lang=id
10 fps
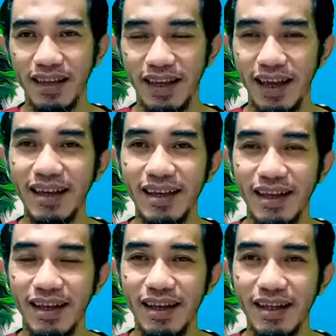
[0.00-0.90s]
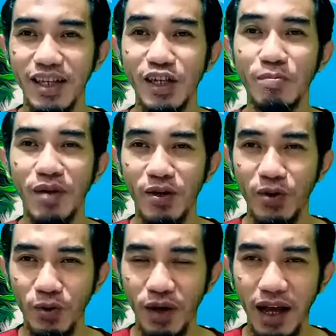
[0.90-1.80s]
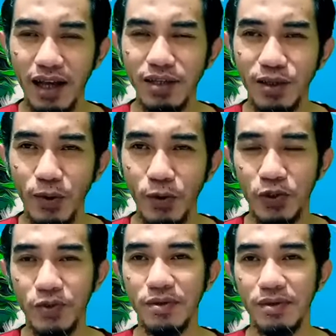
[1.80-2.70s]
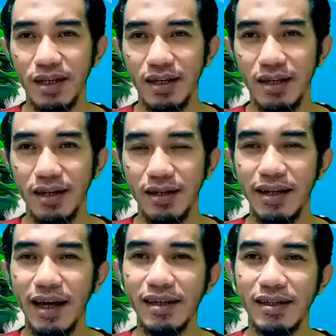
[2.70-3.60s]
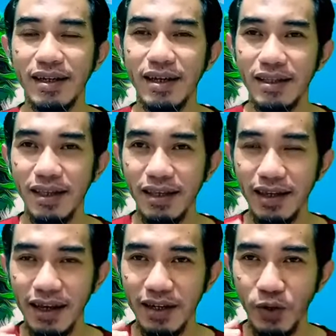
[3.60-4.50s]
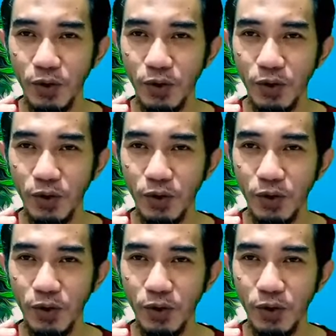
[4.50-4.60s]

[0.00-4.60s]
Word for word: Ya, jadi berdoa terus. Dan ketika